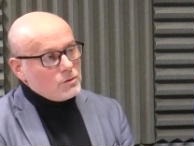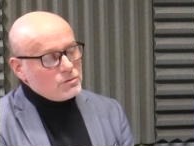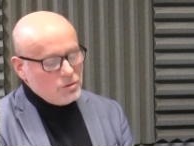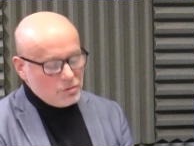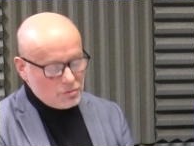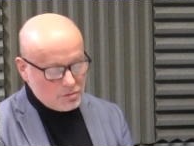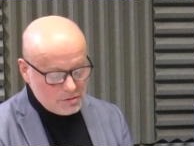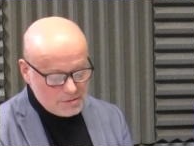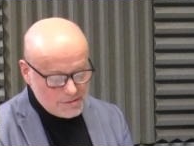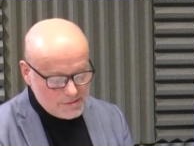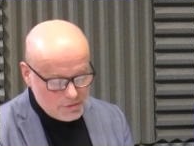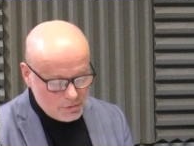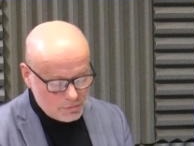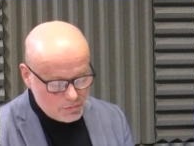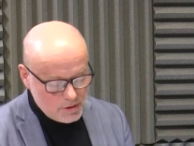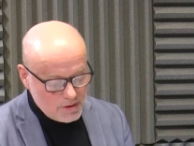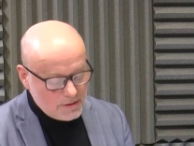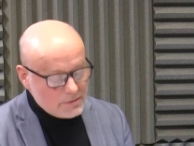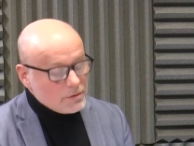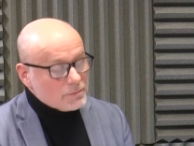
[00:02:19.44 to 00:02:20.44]
odnosząc to
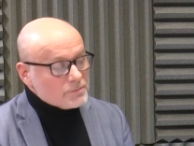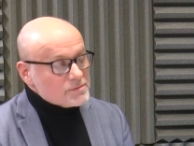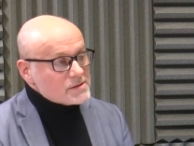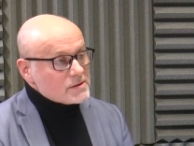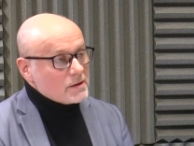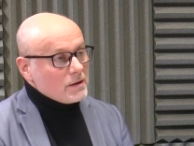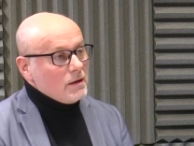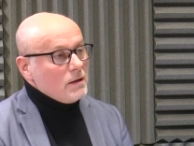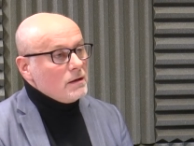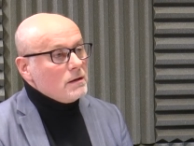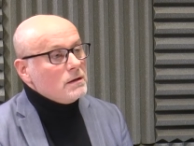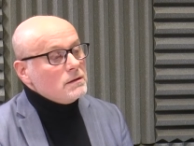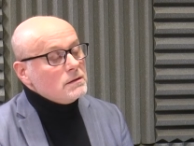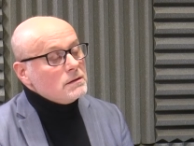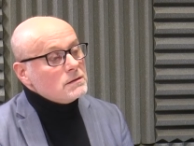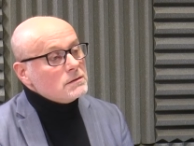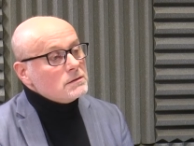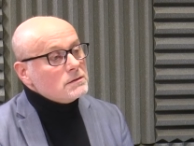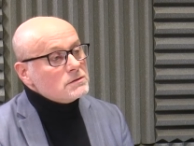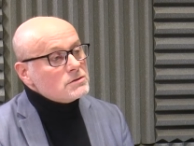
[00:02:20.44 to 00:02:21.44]
do Radomska,
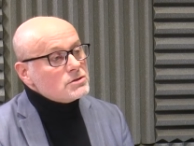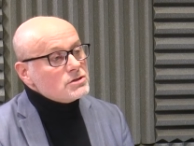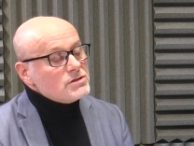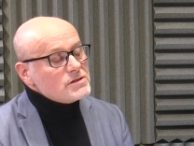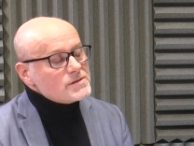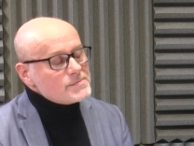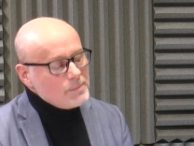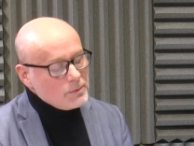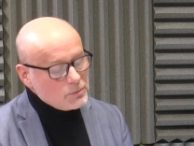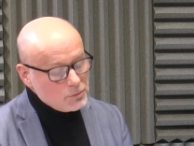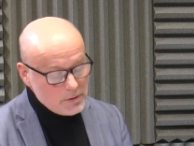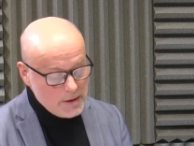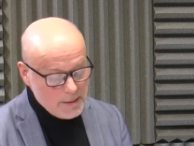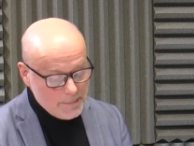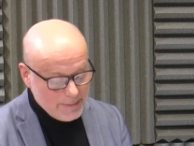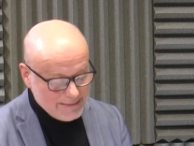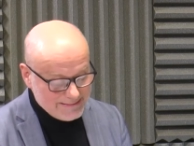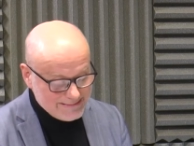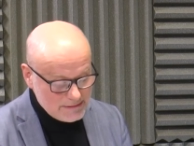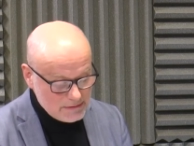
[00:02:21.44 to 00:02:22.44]
czy dysponuje
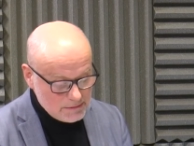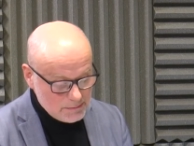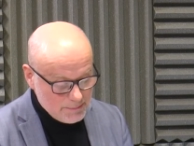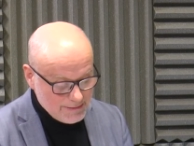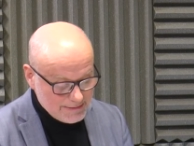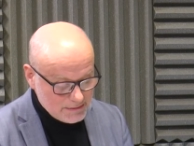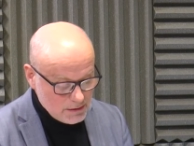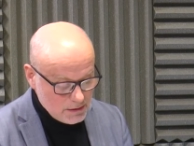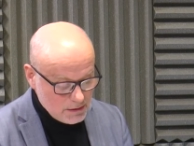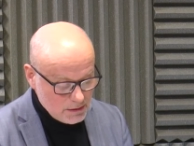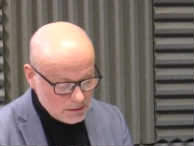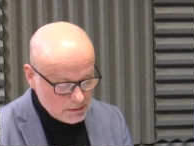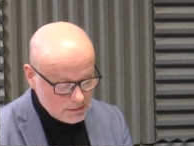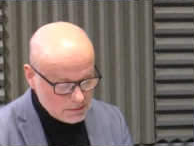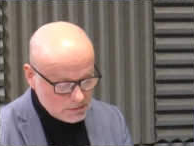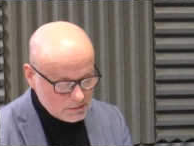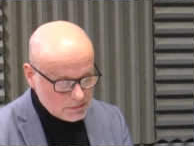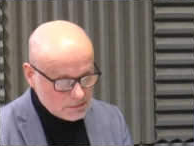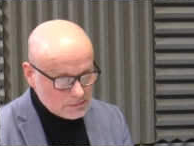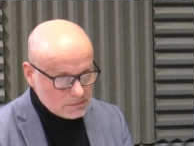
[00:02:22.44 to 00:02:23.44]
pan, Pani e,
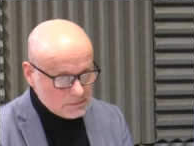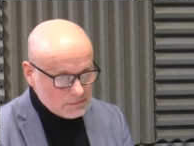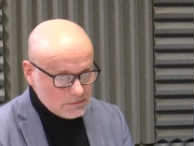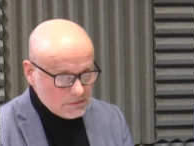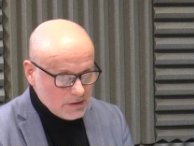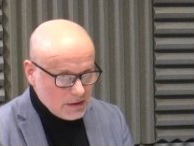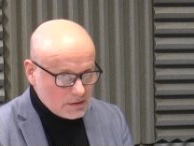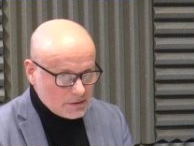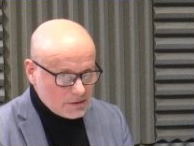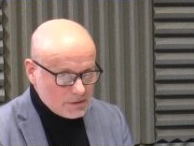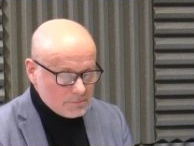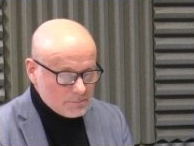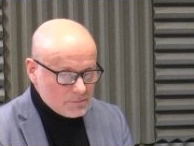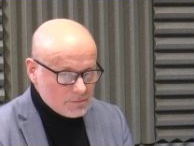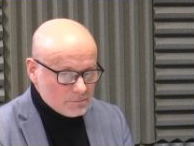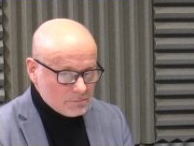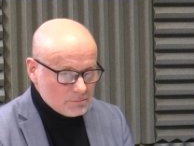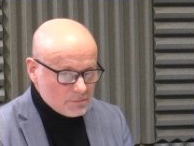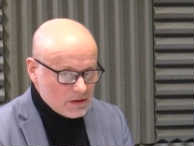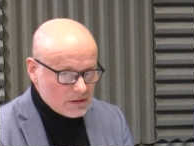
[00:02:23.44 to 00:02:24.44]

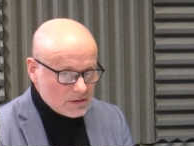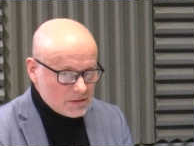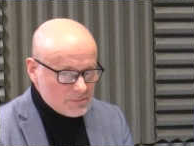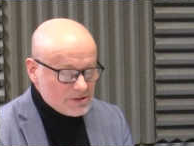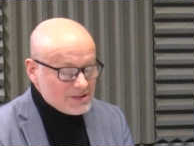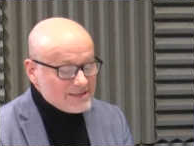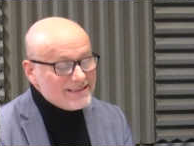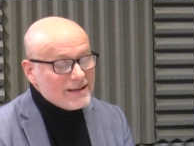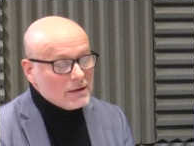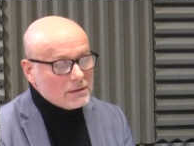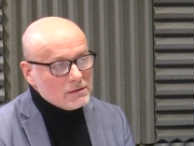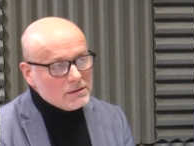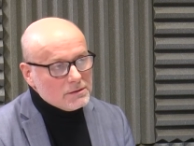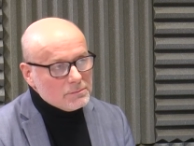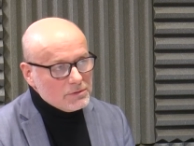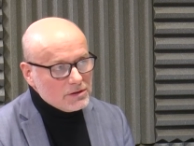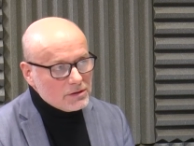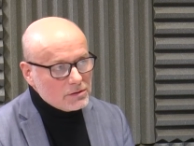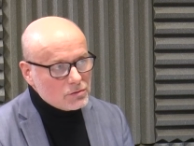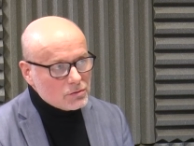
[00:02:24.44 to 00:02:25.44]
jakim, jakimiś
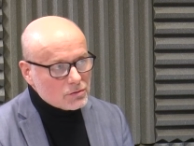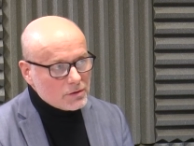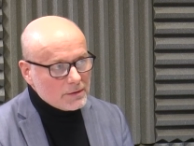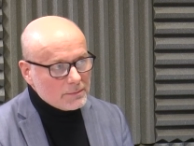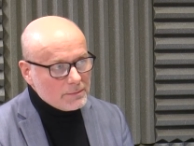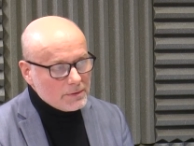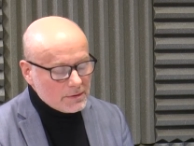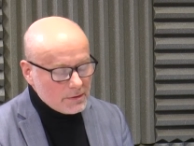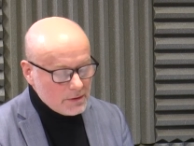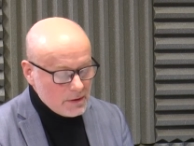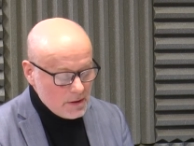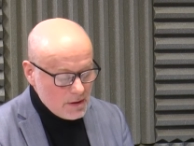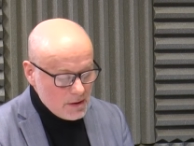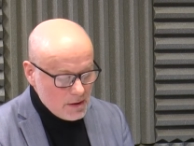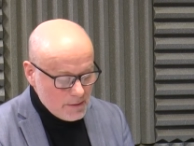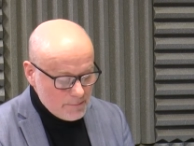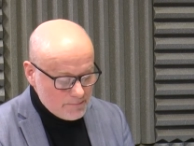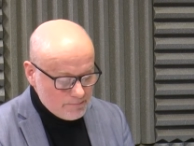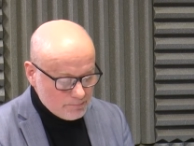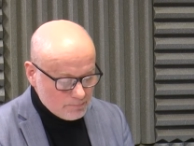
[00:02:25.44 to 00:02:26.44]
danymi, które by
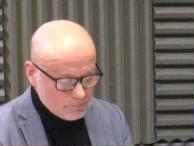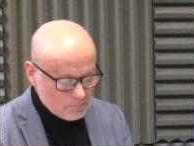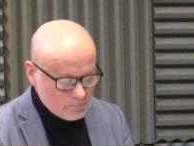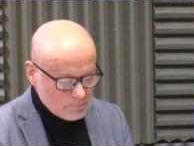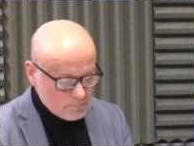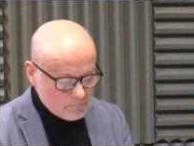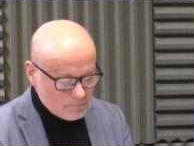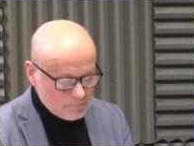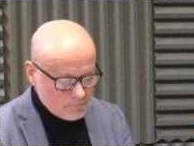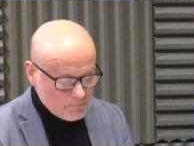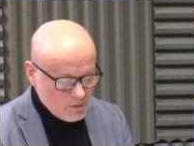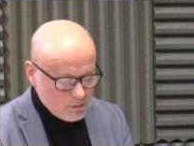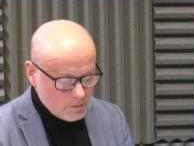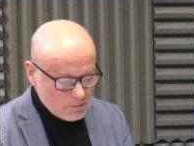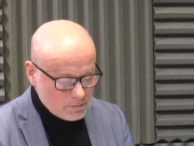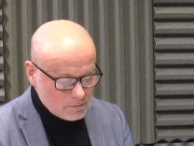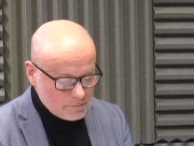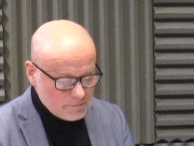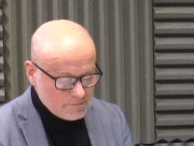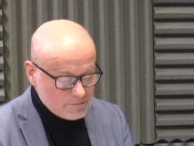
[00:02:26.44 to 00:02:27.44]
mm, no,
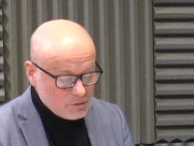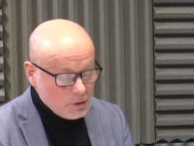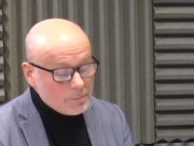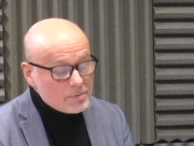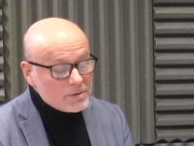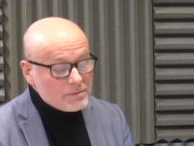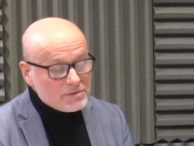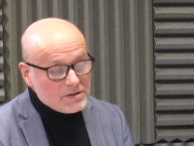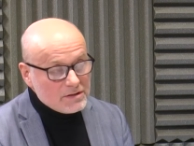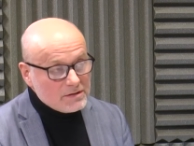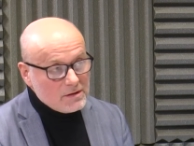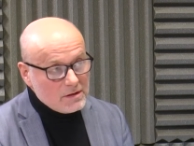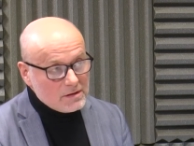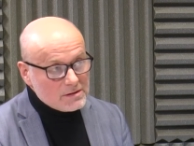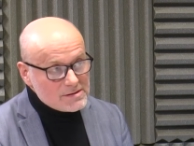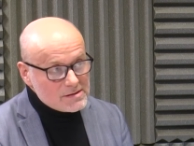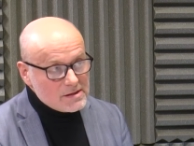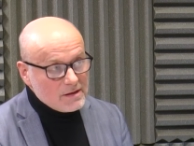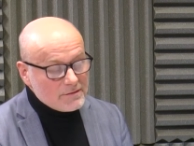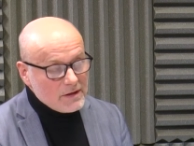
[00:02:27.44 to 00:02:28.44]
w dobrym
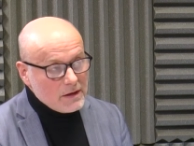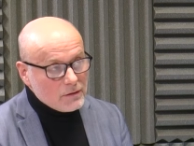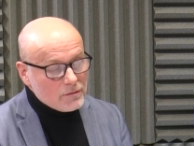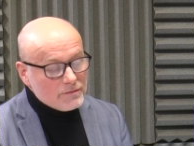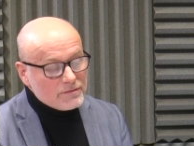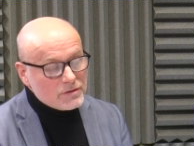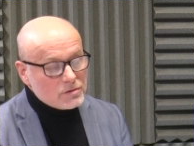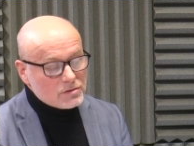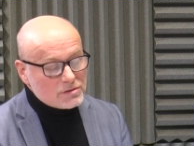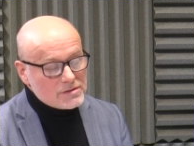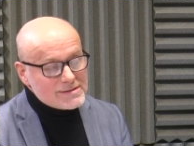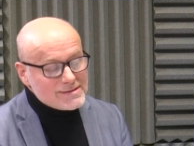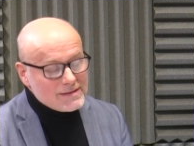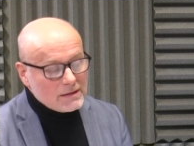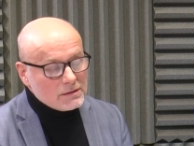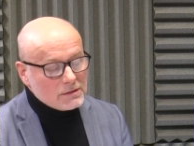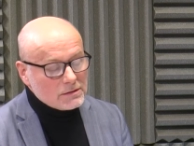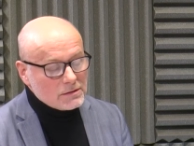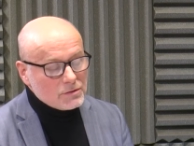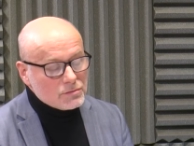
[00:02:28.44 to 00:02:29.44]
świetle stawiały
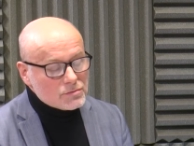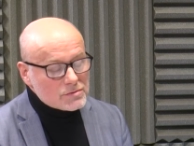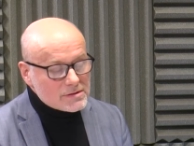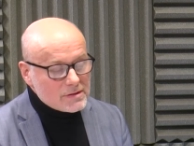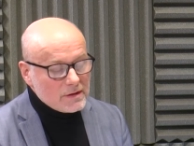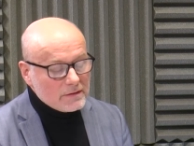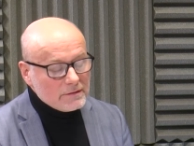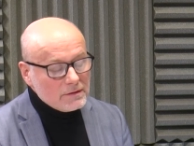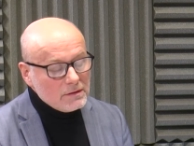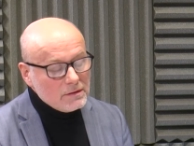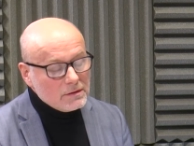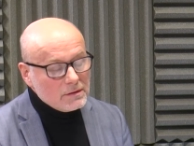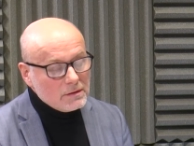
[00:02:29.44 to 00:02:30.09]
wykorzystanie tej ustawy?